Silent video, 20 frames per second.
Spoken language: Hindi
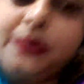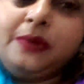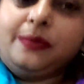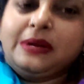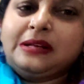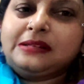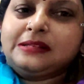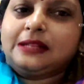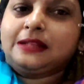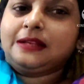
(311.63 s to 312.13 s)
आप भी
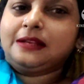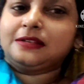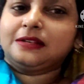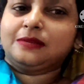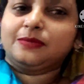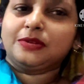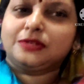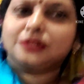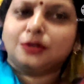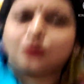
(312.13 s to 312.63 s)
मेरे साथ
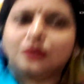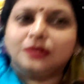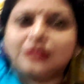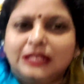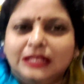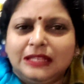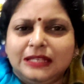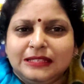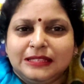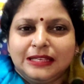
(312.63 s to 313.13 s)
किचन में चलो
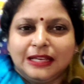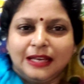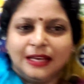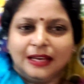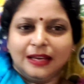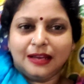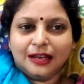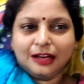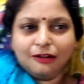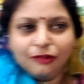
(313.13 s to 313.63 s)
जल्दी से
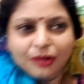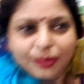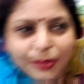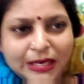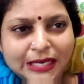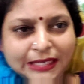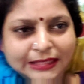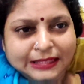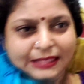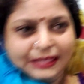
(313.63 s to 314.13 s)
हलवा
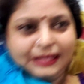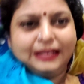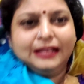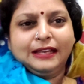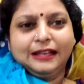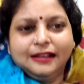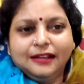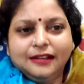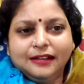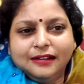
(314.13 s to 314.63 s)
बनाते
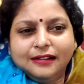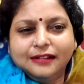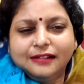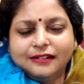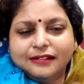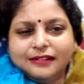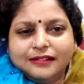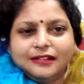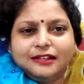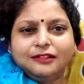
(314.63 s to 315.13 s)
हैं
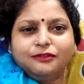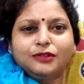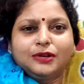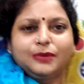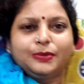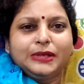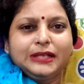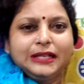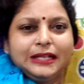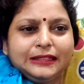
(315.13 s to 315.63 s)

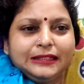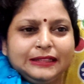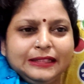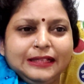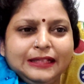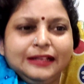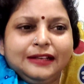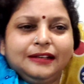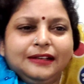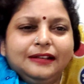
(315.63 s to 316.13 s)
हलवा
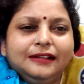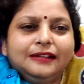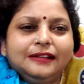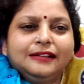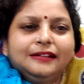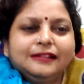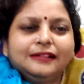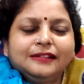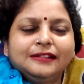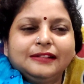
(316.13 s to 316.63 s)
बनाते हैं